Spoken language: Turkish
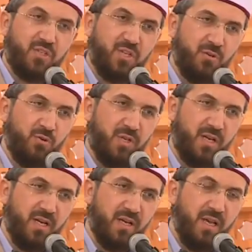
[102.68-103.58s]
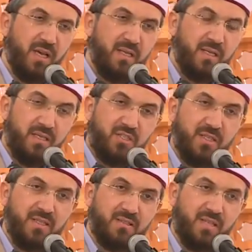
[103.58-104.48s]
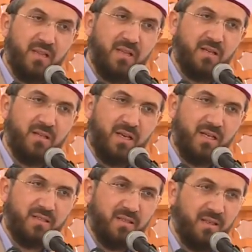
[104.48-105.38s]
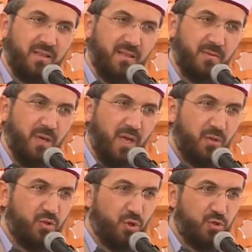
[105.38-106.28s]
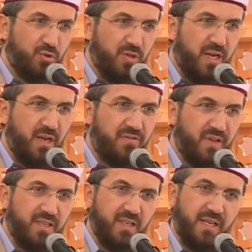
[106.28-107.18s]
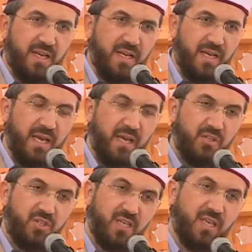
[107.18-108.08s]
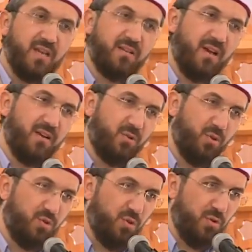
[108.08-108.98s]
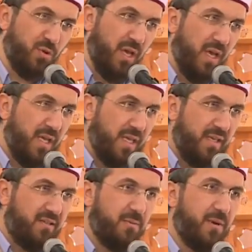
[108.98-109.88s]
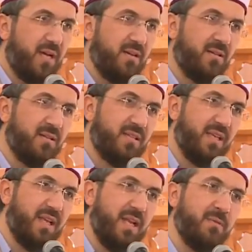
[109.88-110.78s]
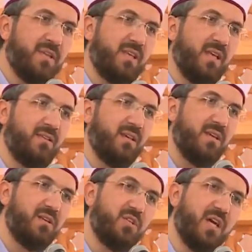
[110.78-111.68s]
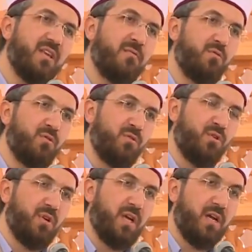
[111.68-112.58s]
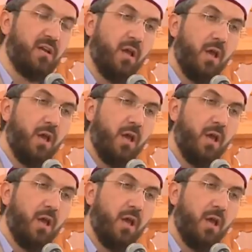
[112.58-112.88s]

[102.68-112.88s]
başkanı olarak niçin insanların arasına inip çocuklara, fakirlere şeker dağıtıyorsun? İtibarını zedelemesen diye ricada bulunuyorlar.